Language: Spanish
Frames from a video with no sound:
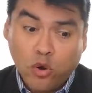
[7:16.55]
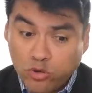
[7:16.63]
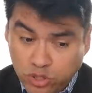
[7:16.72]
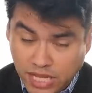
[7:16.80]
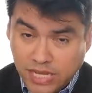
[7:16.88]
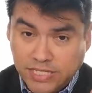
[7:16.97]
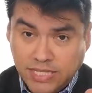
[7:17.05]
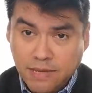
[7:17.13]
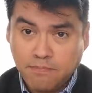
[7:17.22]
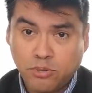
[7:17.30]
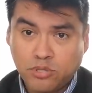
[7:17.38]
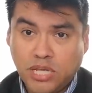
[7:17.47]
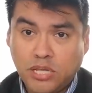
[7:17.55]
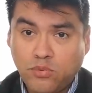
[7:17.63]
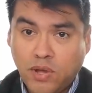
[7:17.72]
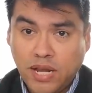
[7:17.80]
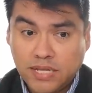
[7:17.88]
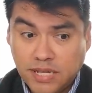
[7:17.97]
o si el
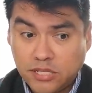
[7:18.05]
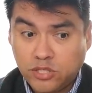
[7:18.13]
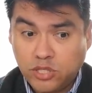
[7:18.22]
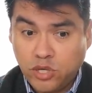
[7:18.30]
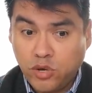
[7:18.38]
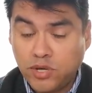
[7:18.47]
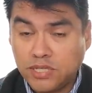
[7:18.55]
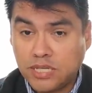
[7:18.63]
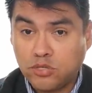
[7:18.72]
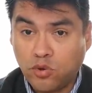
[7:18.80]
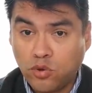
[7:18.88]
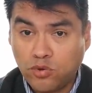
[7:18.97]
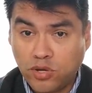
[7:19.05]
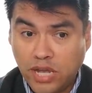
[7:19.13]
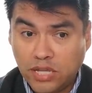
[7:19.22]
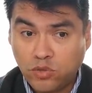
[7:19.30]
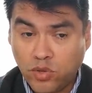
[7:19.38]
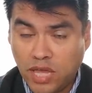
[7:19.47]
100% de las acciones que son
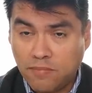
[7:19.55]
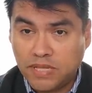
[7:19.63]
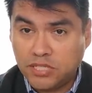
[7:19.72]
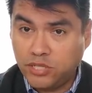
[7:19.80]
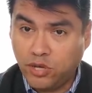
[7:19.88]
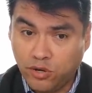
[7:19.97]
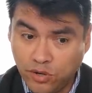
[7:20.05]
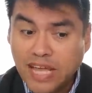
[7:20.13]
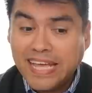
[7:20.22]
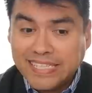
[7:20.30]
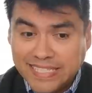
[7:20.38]
objeto de emisión